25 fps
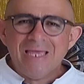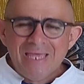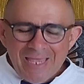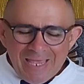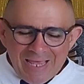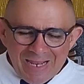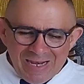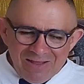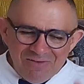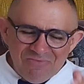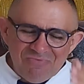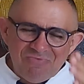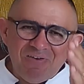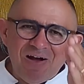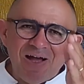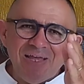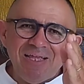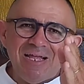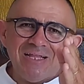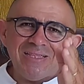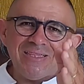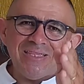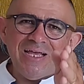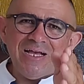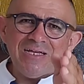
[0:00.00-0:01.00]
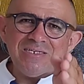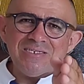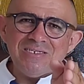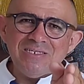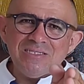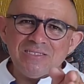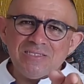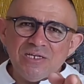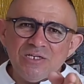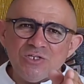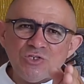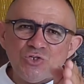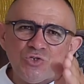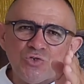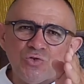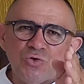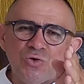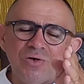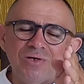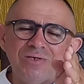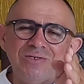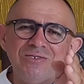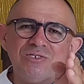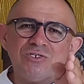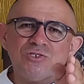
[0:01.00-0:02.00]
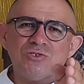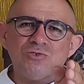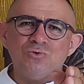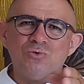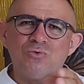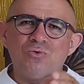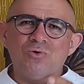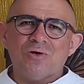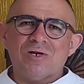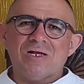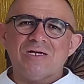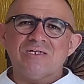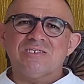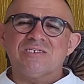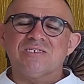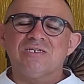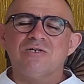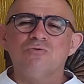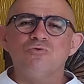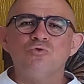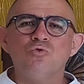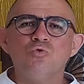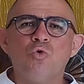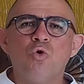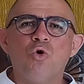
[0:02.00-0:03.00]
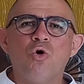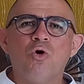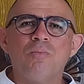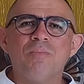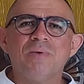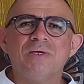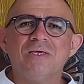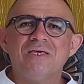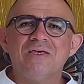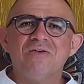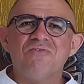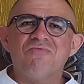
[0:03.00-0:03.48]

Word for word: Ela vai até as intenções do coração do homem